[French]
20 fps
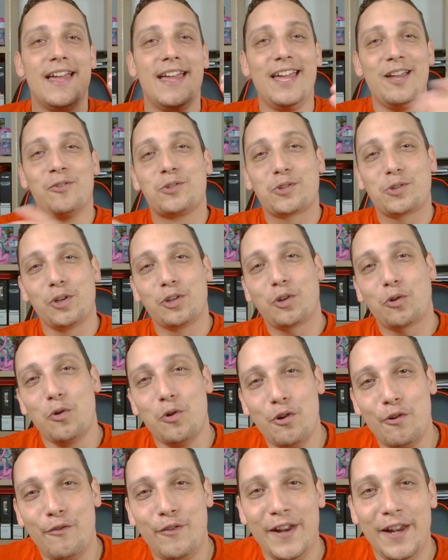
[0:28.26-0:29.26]
Et on se
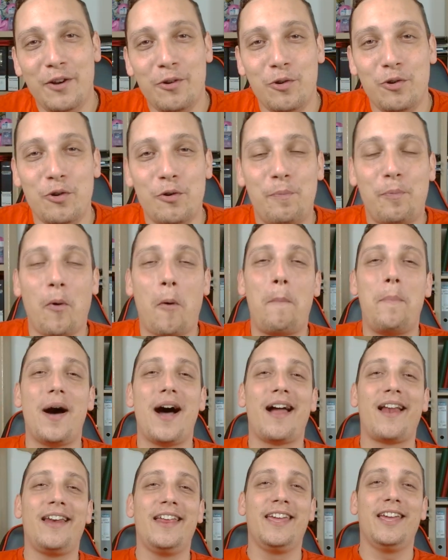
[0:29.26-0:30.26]
retrouve les loulous pour
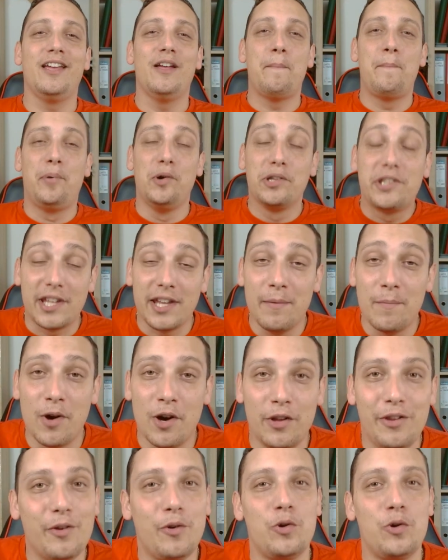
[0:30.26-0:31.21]
parler Pokémon.